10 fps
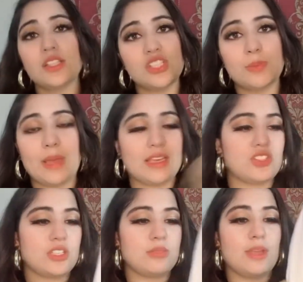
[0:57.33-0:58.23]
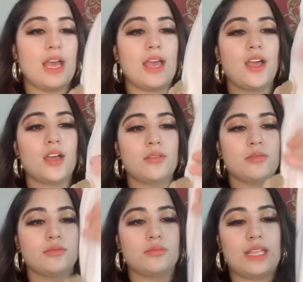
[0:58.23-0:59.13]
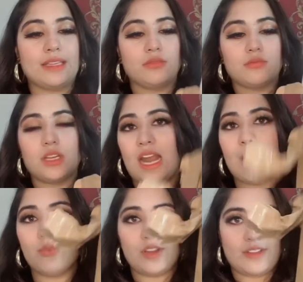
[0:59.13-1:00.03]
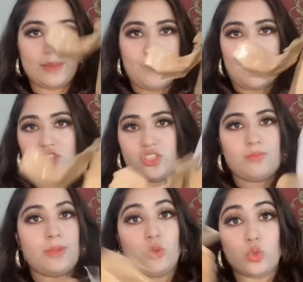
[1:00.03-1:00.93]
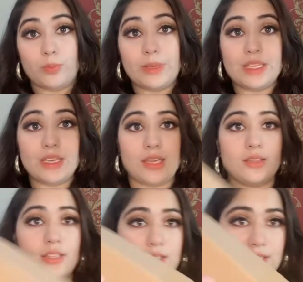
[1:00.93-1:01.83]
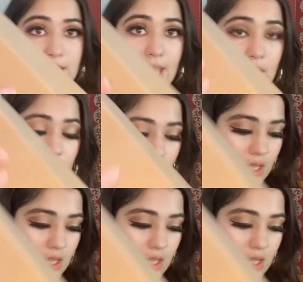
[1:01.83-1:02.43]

अच्छी पैकेजिंग में आया लाइक ख़राब होने वाली पैकेजिंग बिल्कुल भी नहीं थी ठीक है